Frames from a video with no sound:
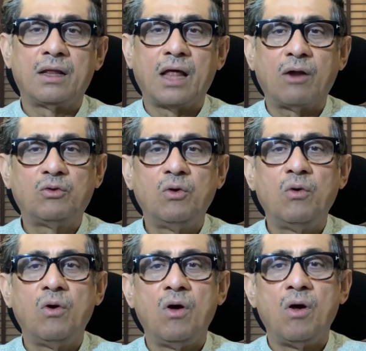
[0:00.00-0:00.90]
তার তো
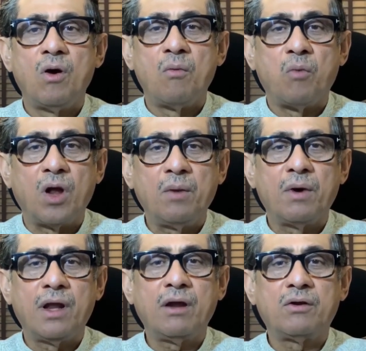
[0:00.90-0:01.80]

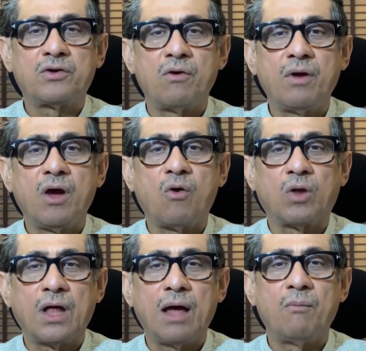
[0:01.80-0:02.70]
পরিবারের সঙ্গে
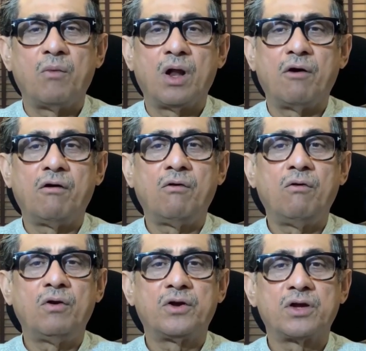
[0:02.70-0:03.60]
কথা বলারও
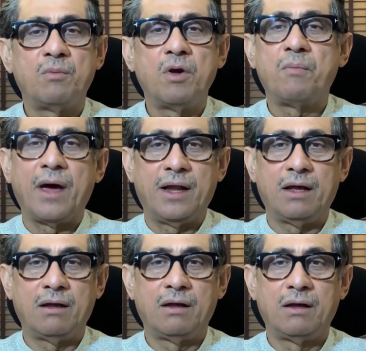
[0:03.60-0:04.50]
সময় পায় না
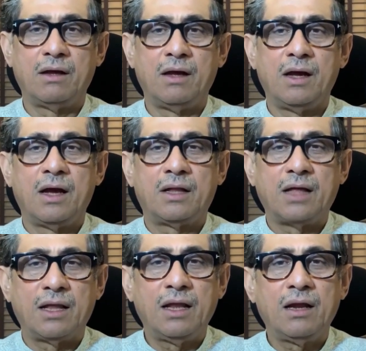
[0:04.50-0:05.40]

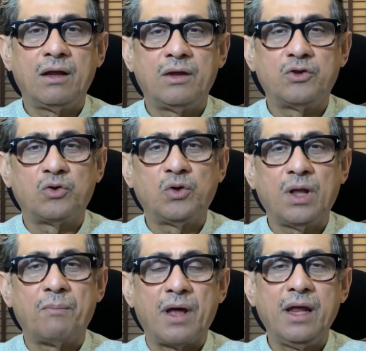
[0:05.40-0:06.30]
তাদের
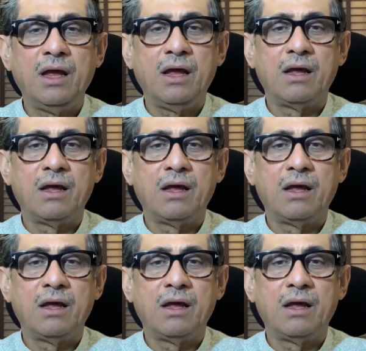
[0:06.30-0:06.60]
যতটা পারি